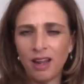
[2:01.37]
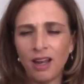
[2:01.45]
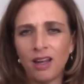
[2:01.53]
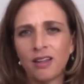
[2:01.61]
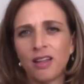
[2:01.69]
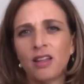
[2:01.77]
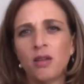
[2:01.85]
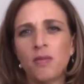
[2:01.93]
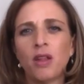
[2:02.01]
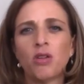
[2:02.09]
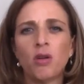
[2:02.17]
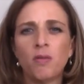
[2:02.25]
del
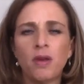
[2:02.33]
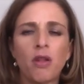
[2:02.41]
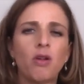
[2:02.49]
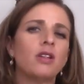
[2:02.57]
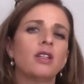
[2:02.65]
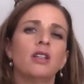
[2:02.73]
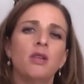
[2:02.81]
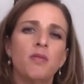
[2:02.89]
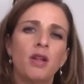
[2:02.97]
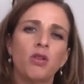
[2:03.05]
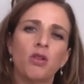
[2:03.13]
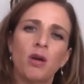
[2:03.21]
sentimiento de miedo al
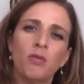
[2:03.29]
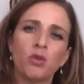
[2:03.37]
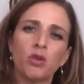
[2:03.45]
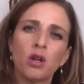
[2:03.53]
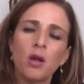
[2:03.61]
sentimiento de amor.